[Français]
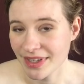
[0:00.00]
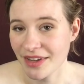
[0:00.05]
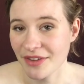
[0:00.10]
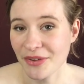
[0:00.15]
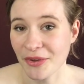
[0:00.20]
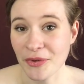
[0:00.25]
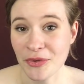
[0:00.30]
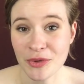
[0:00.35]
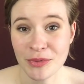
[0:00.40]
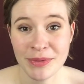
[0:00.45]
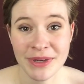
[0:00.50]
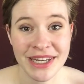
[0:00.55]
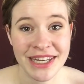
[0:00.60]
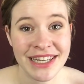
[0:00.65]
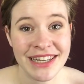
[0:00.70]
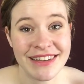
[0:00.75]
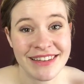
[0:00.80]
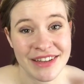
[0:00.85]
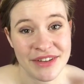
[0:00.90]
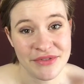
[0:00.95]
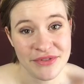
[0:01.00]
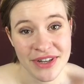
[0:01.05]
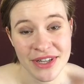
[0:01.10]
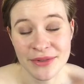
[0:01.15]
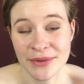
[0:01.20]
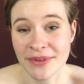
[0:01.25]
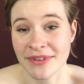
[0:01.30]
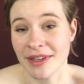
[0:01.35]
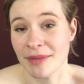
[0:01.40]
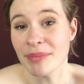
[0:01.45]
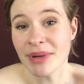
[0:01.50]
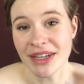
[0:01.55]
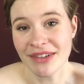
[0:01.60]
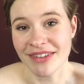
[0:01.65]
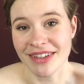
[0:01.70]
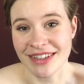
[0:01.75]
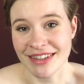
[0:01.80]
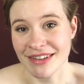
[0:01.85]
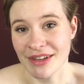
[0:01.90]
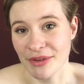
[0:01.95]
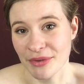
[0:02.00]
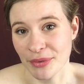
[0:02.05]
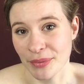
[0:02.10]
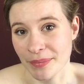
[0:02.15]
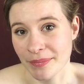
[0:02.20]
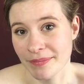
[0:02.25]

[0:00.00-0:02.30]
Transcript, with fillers: Sans oublier les effets de cette privatisation.